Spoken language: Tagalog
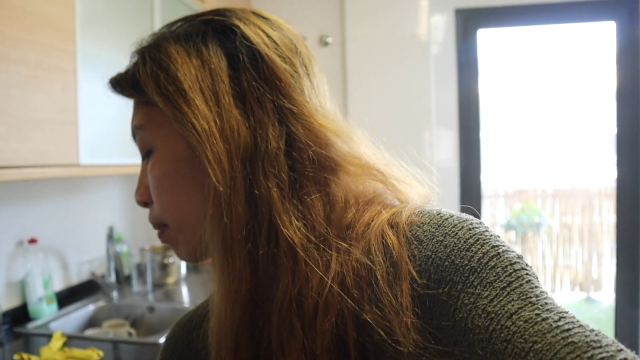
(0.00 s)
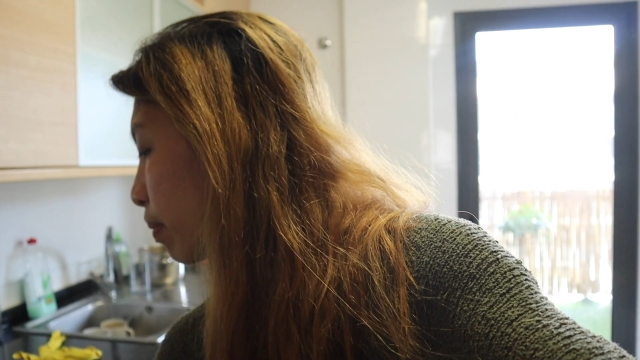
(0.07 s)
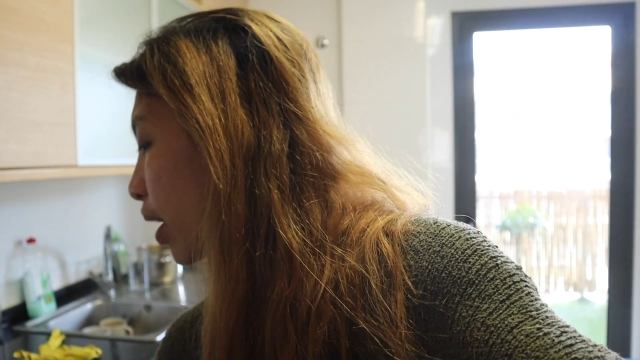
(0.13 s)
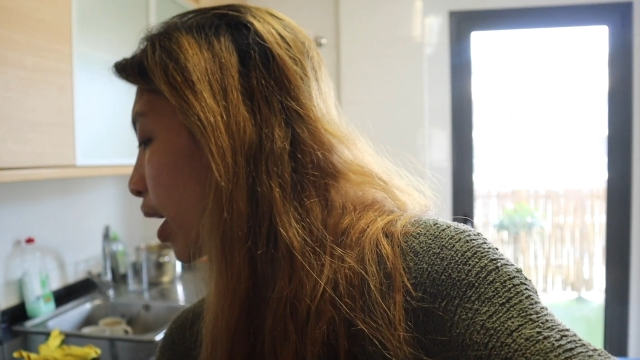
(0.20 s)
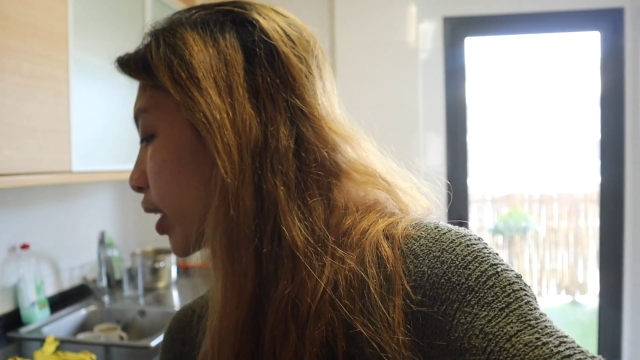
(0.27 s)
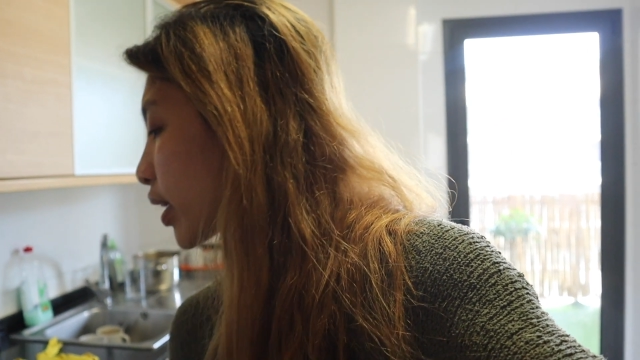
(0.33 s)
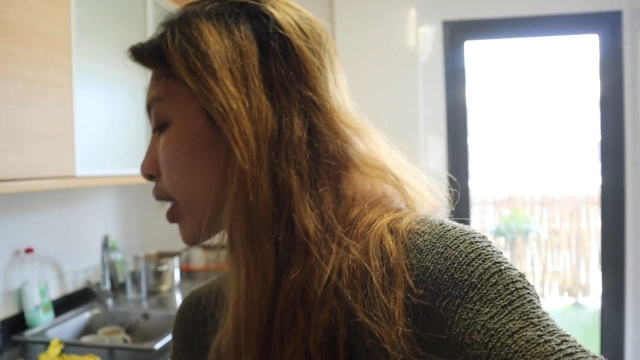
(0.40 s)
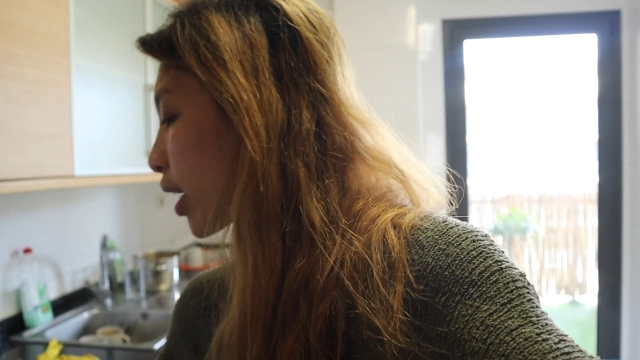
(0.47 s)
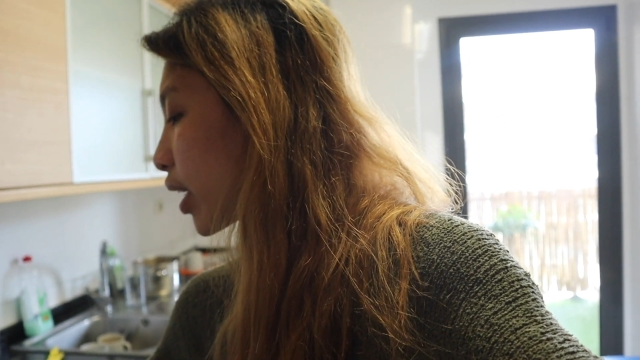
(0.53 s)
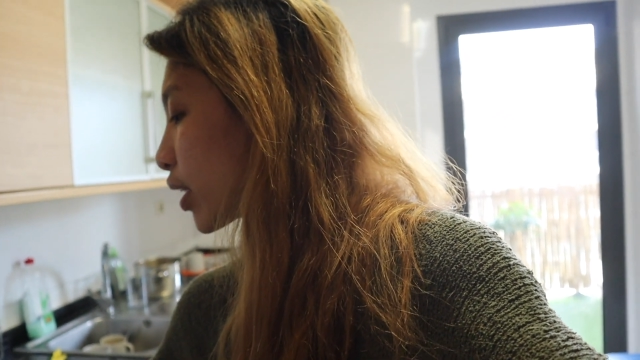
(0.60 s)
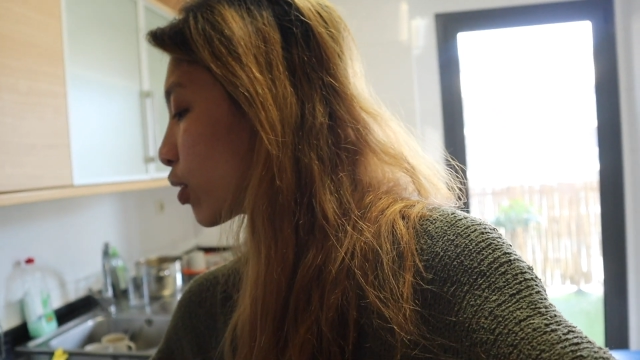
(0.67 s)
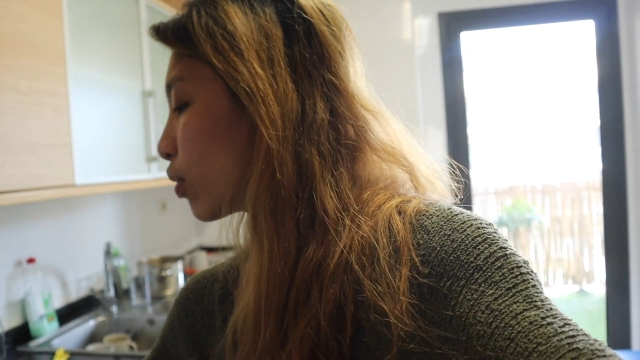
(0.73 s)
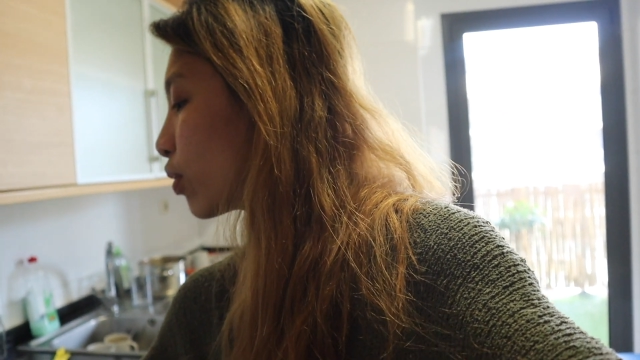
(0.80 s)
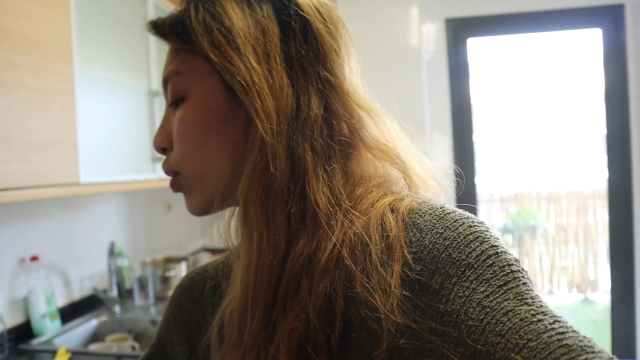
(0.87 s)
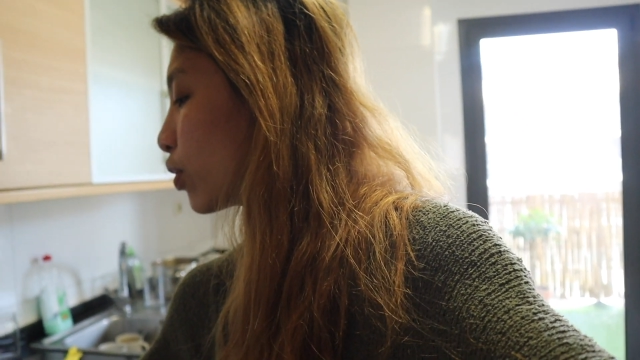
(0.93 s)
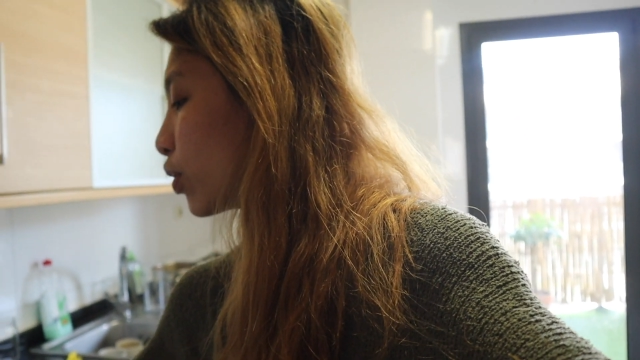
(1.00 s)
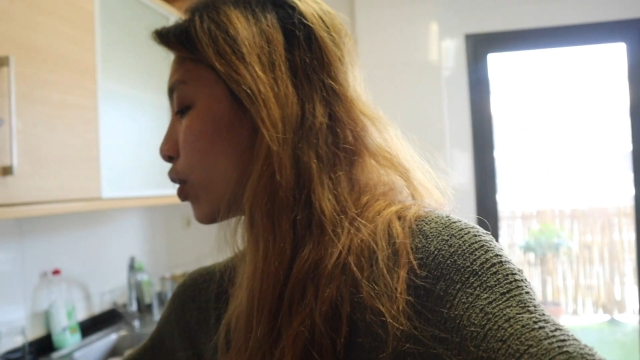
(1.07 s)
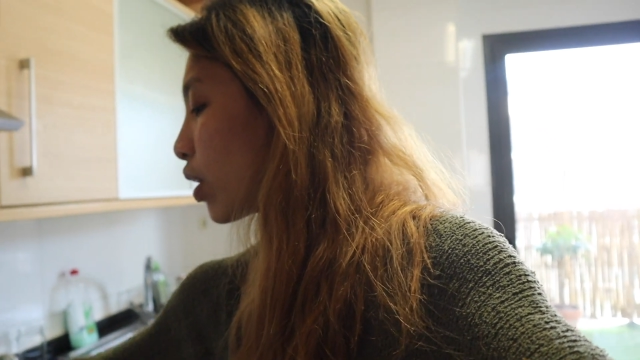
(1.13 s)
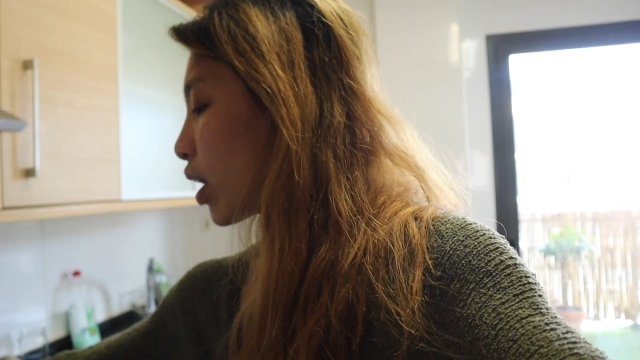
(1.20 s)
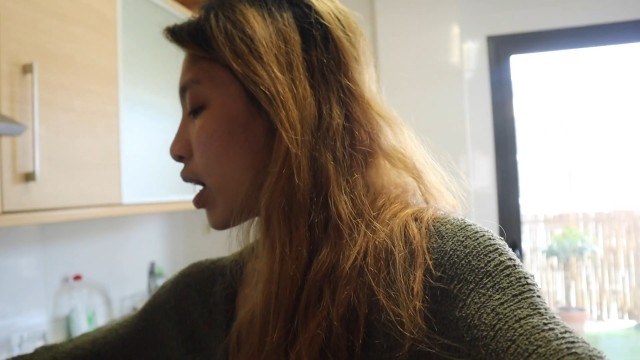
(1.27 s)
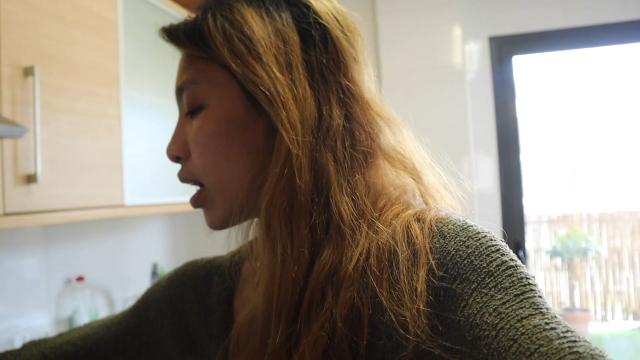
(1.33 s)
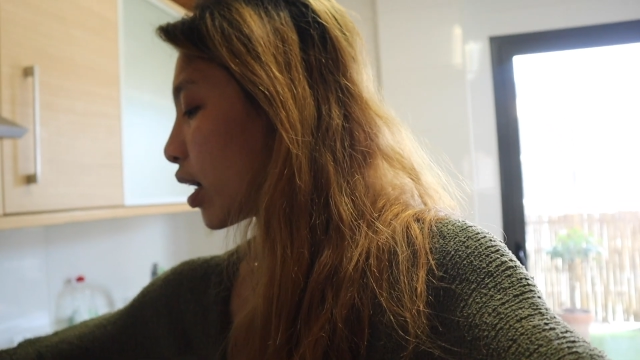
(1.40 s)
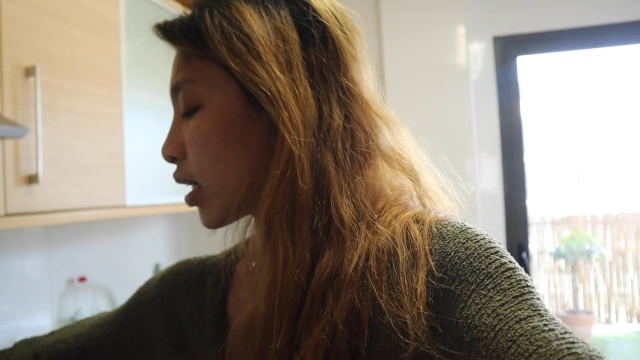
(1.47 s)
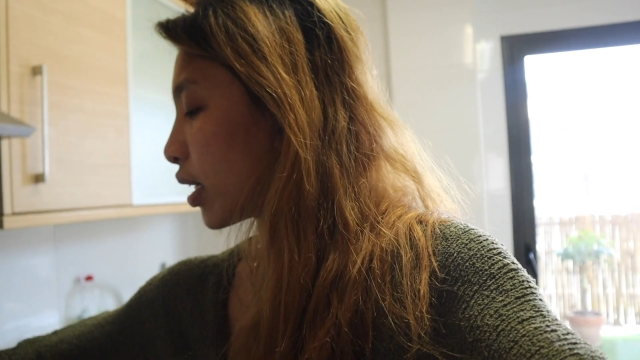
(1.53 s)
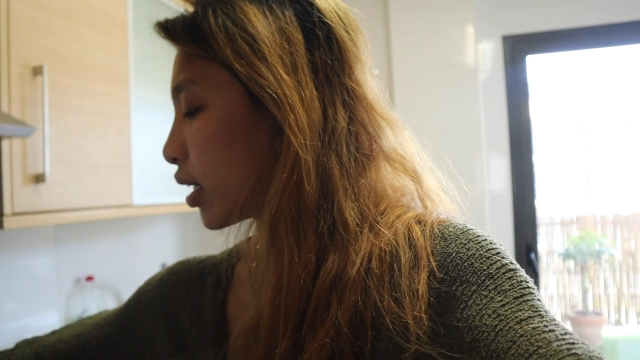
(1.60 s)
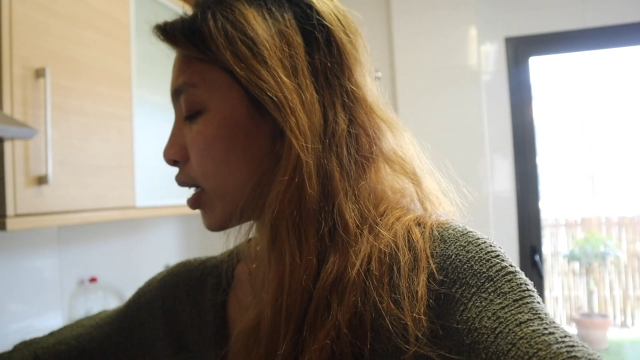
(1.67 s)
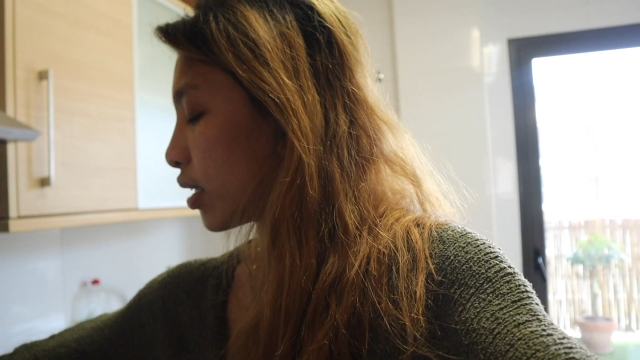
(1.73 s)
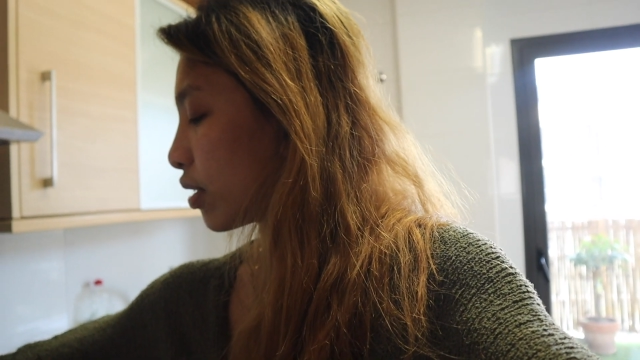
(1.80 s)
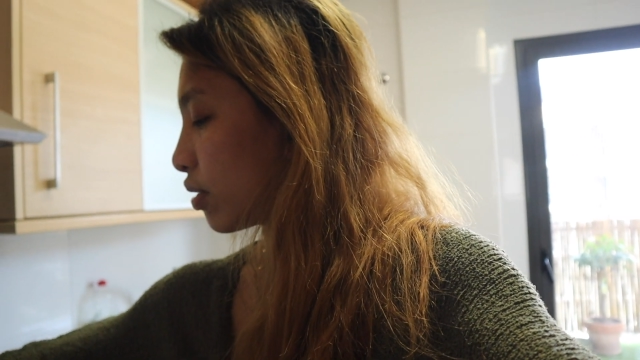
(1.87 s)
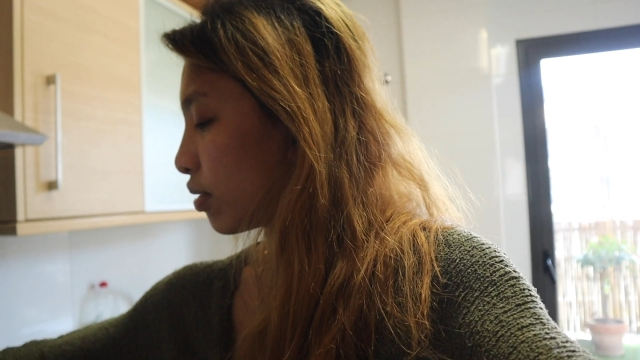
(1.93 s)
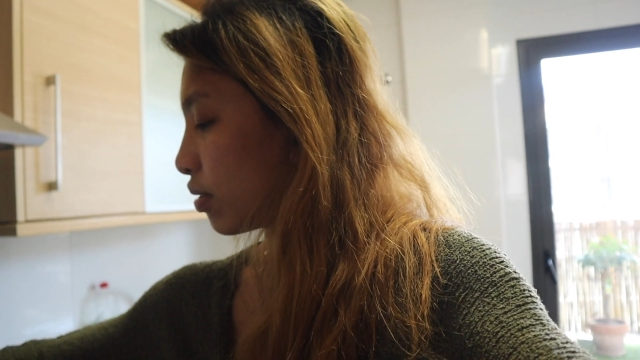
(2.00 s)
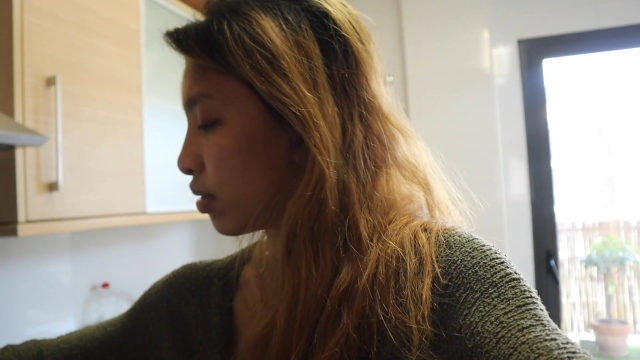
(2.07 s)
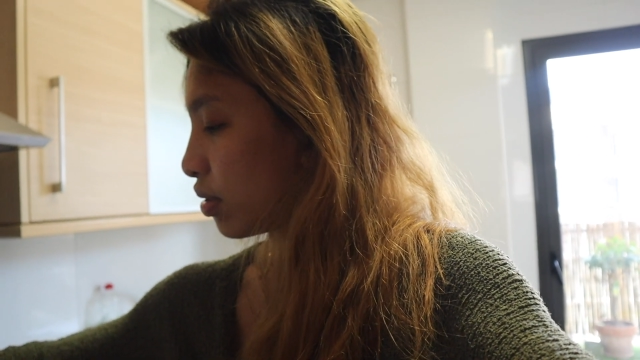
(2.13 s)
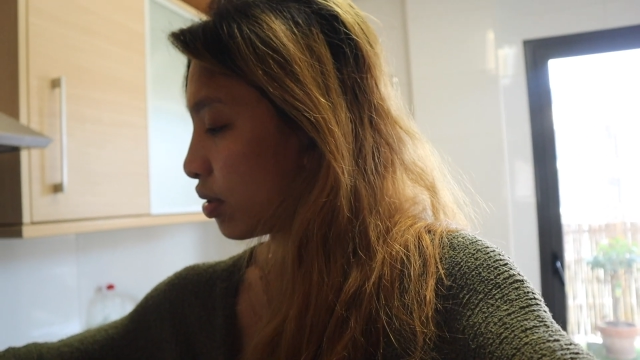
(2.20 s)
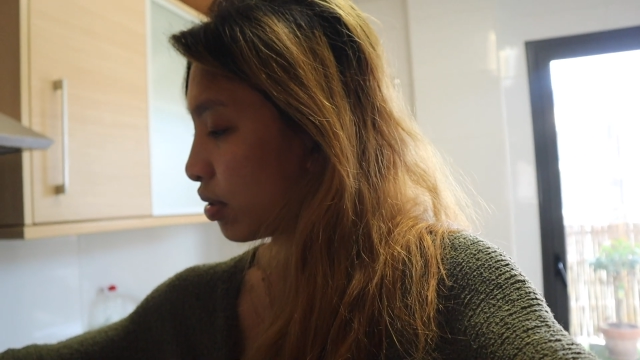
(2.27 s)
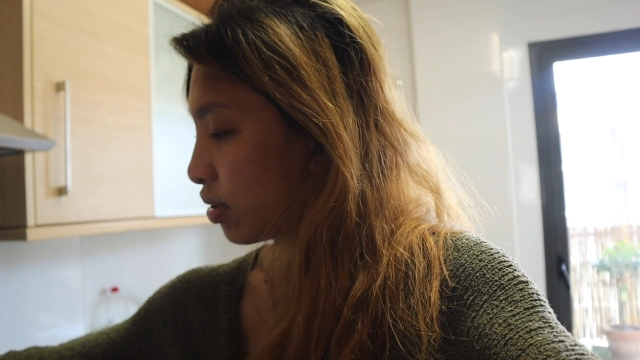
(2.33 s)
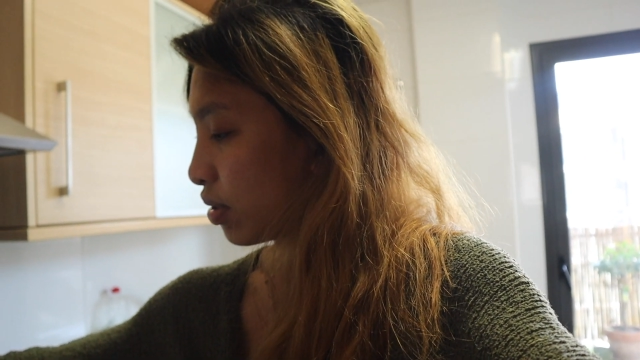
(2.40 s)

Bakit nakatodo yung aking ano.